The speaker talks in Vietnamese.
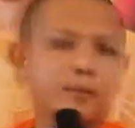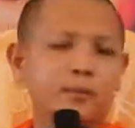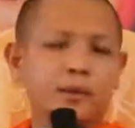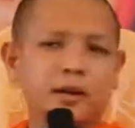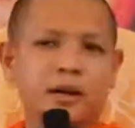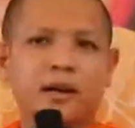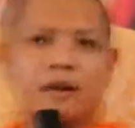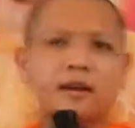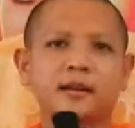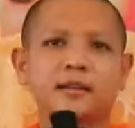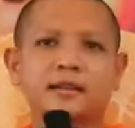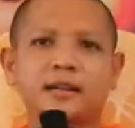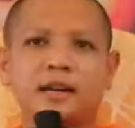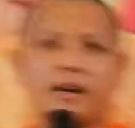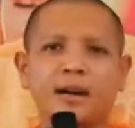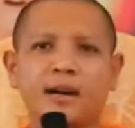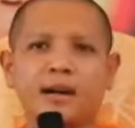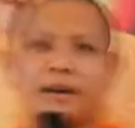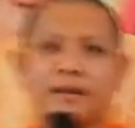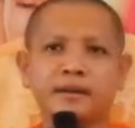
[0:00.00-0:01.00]
bờ
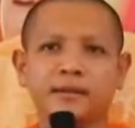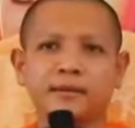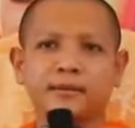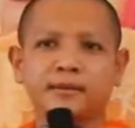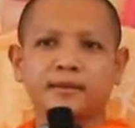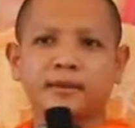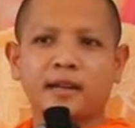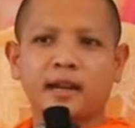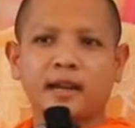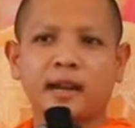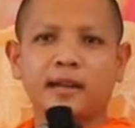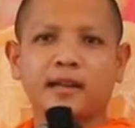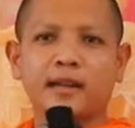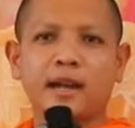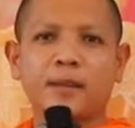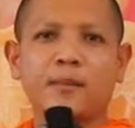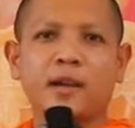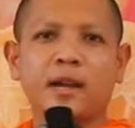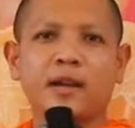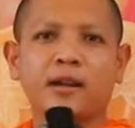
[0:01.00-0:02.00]
trơn nãy
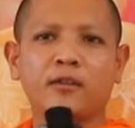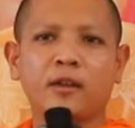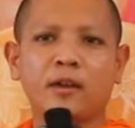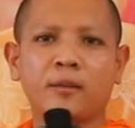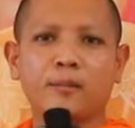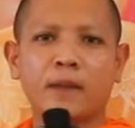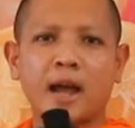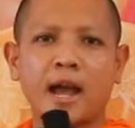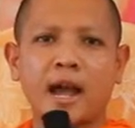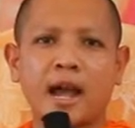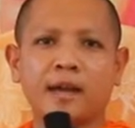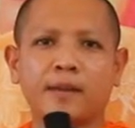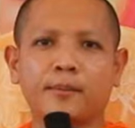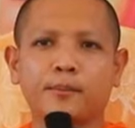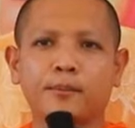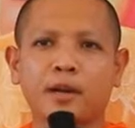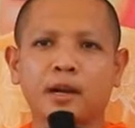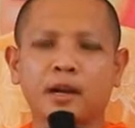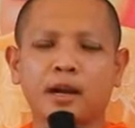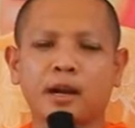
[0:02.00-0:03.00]
đã bay rọp bát
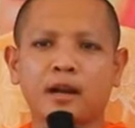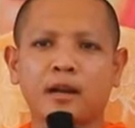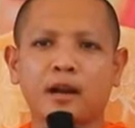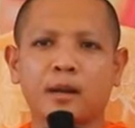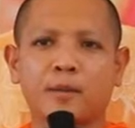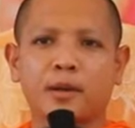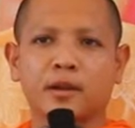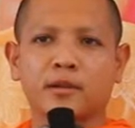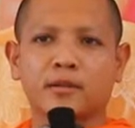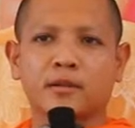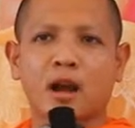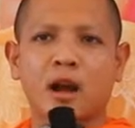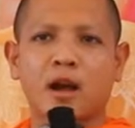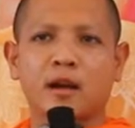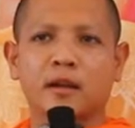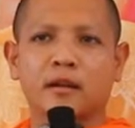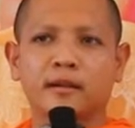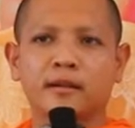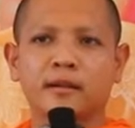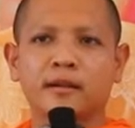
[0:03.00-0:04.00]
và kênh đã bờ
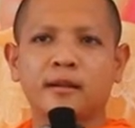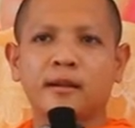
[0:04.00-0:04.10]
song